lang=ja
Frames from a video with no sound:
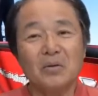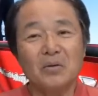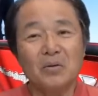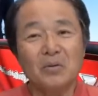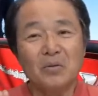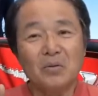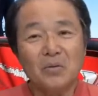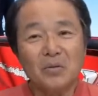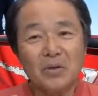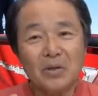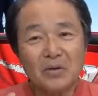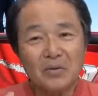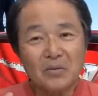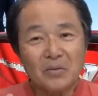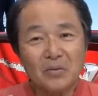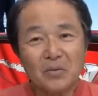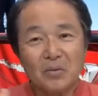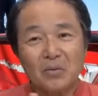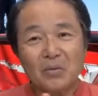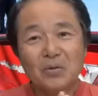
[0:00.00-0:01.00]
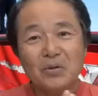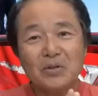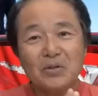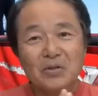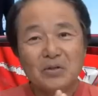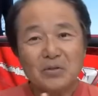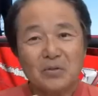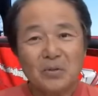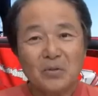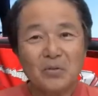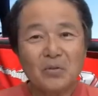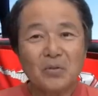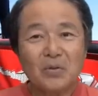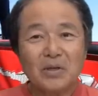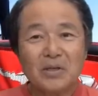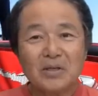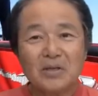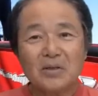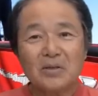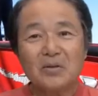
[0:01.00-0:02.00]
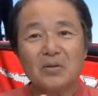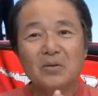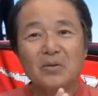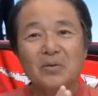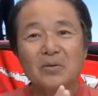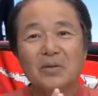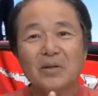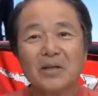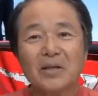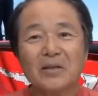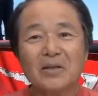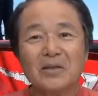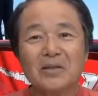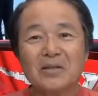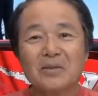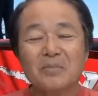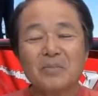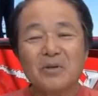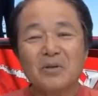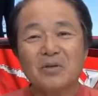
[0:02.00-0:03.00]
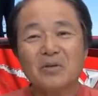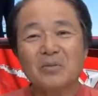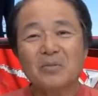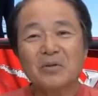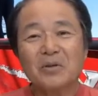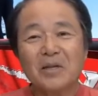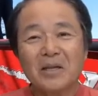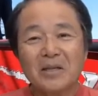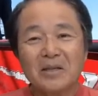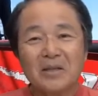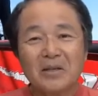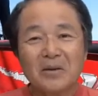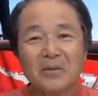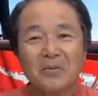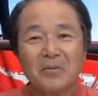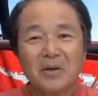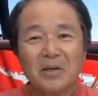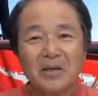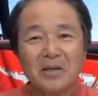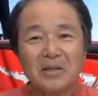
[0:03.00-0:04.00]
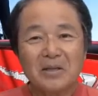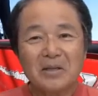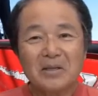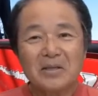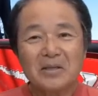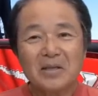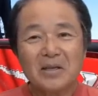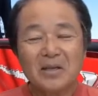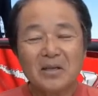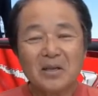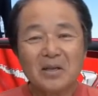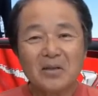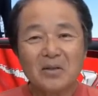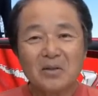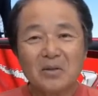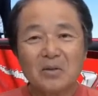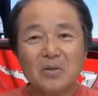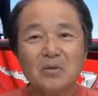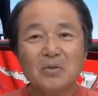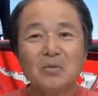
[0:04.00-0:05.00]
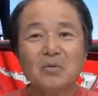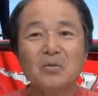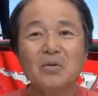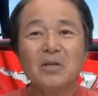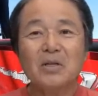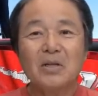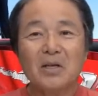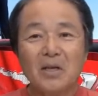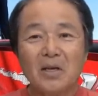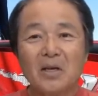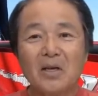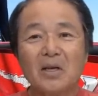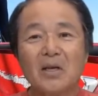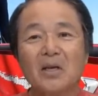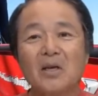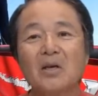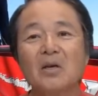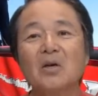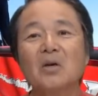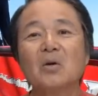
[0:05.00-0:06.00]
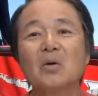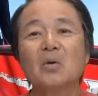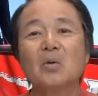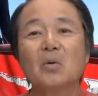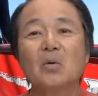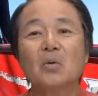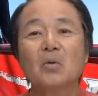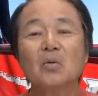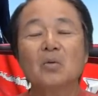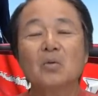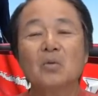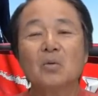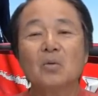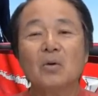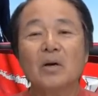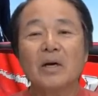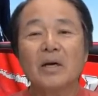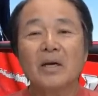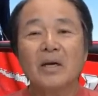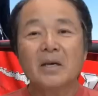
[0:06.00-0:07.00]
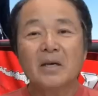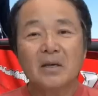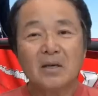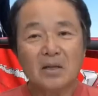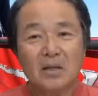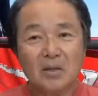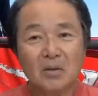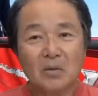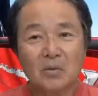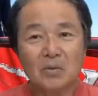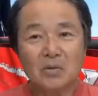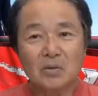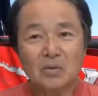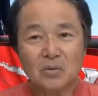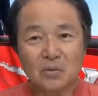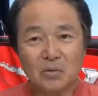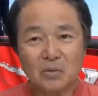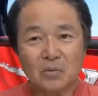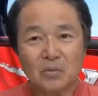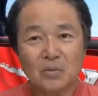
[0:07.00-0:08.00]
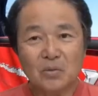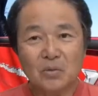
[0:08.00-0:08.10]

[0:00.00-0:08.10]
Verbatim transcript: ようやくこう一応動かせるようになってスピードもだんだん分かってきたなっていう上で、今度は変化点を作る。